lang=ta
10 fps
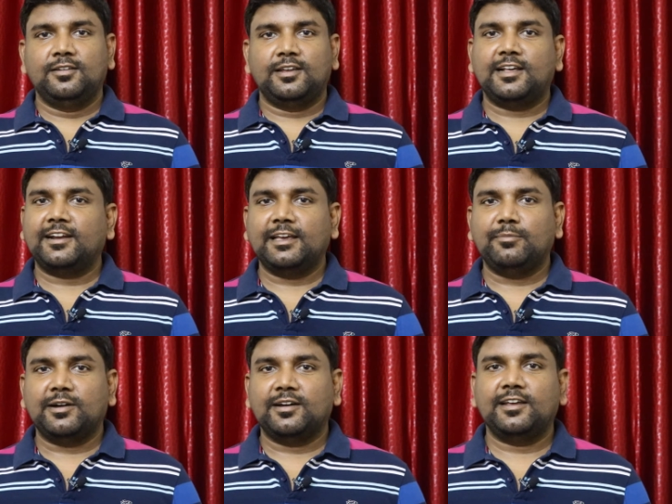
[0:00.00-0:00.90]
எல்லோரும்
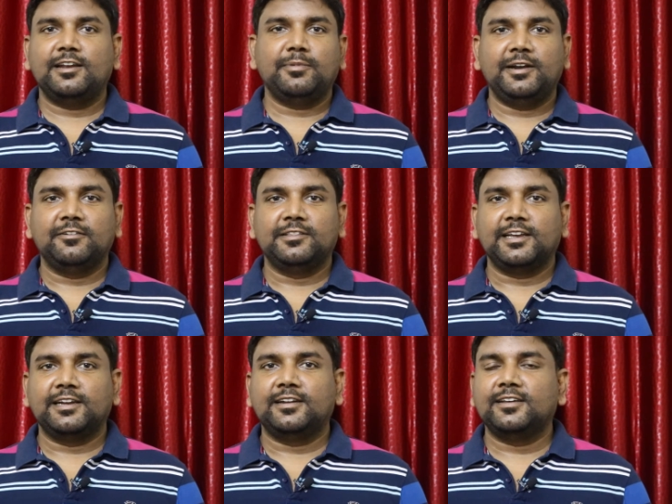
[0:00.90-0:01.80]
கேட்பாங்க என்ன பண்ணிட்டு
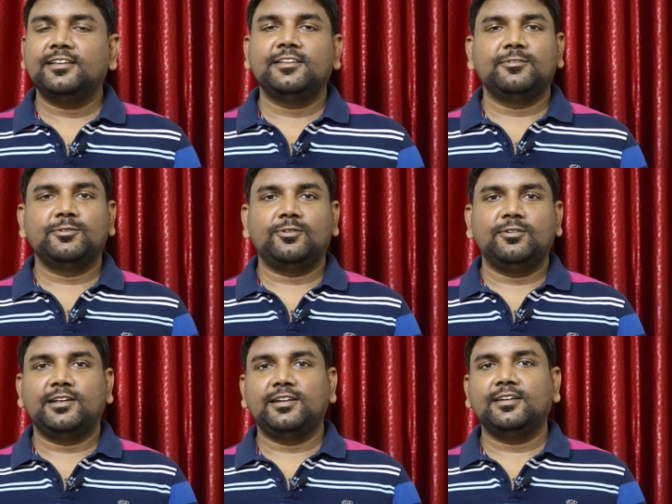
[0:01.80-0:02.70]
வந்தீங்கன்ட்டு இவர்
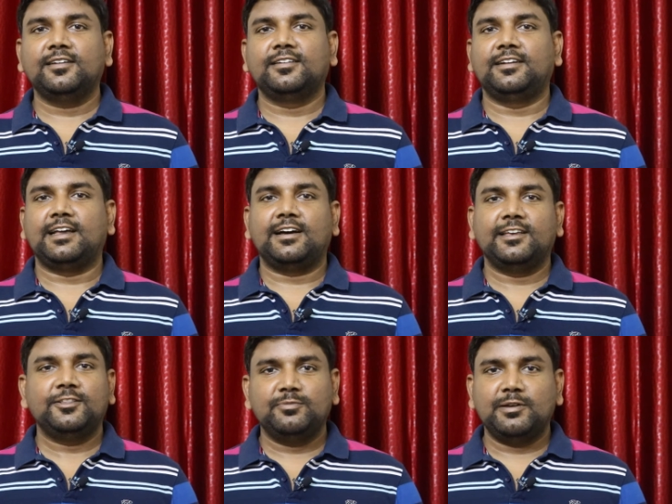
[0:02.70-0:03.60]
சொல்லுவார் நான்
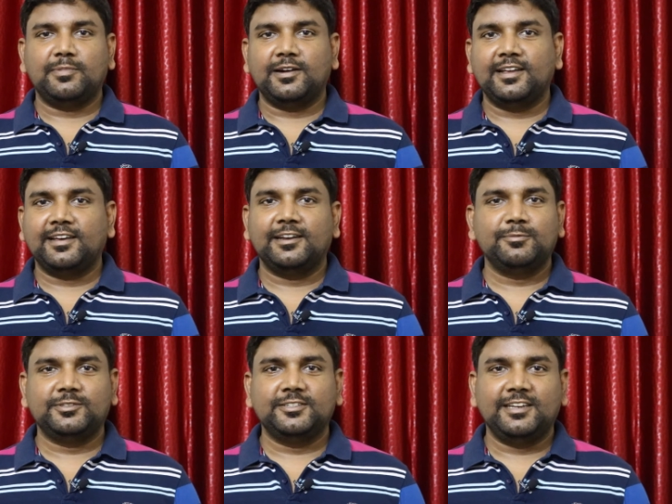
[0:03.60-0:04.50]
எதுவுமே பண்ணல என்னை
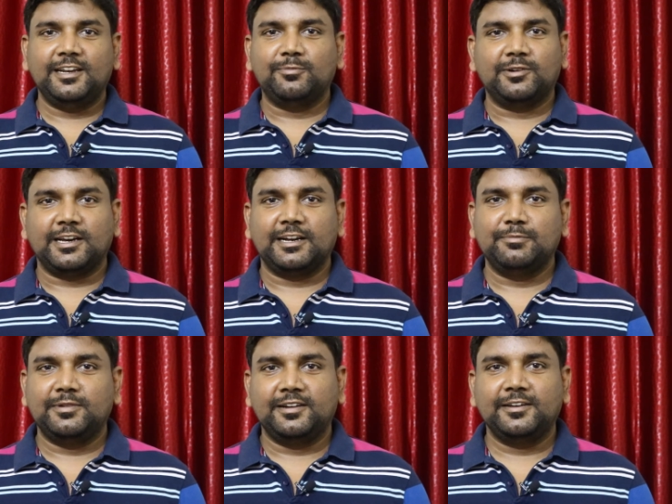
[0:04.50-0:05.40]
பிடிச்சி ஜெயிலில்
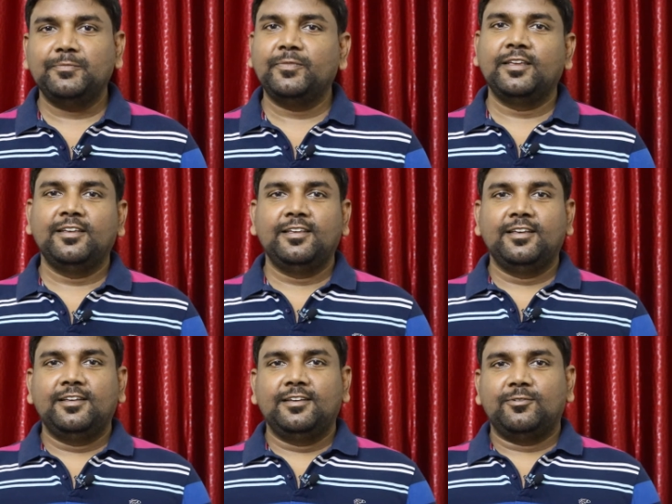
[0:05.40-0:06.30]
போட்டாங்கம்பார்
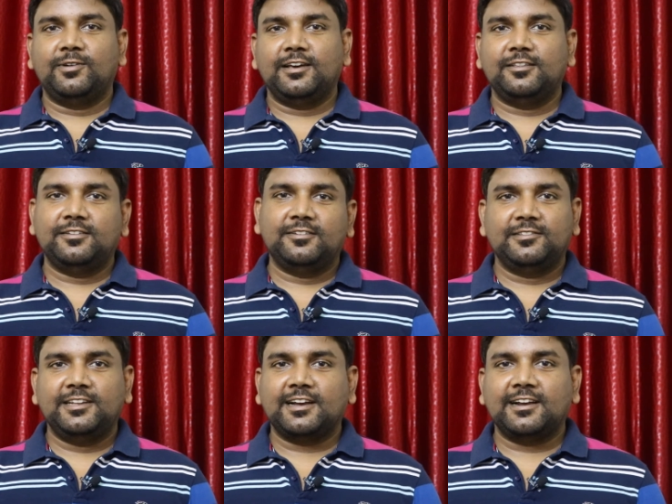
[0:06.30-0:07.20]
உடனே அதை
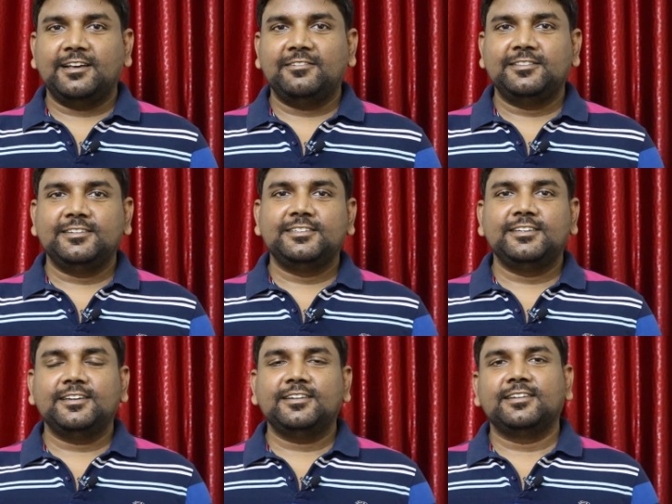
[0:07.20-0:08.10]
வந்து நக்கலாக அவர்
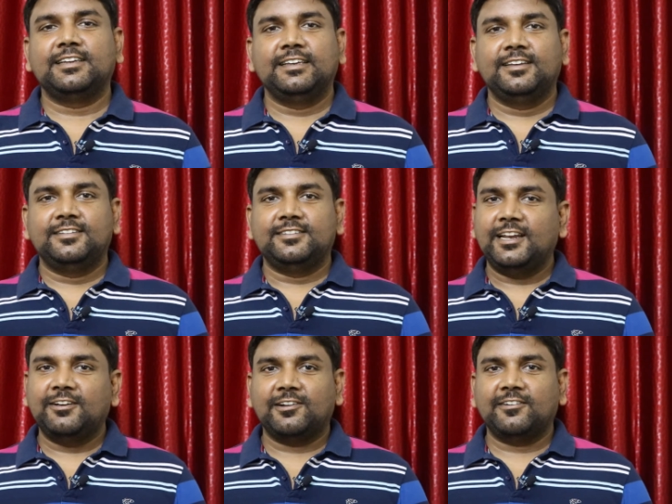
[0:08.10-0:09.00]
சிரிச்சுட்டு
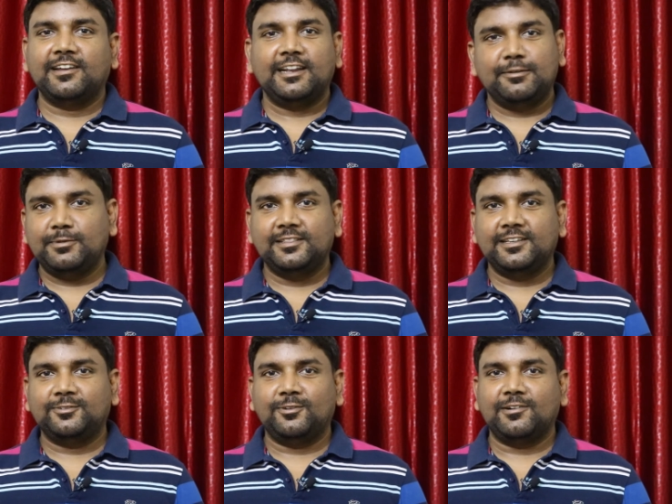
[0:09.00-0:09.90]
ஜெயிலுக்கு வரவங்க எல்லாருமே
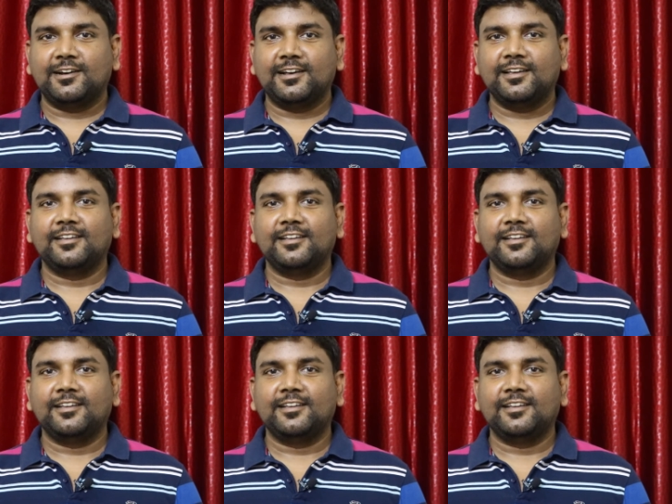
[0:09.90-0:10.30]
இதுதான் சொல்லுவாங்க